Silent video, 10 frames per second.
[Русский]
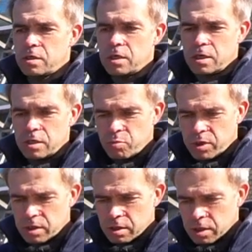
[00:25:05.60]
ехать по
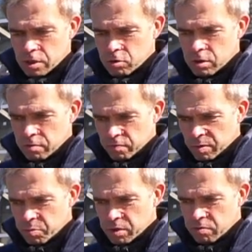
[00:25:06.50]
этой дороге,
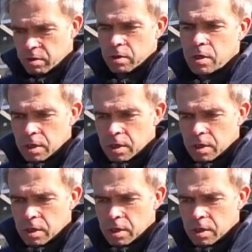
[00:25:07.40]
во-первых,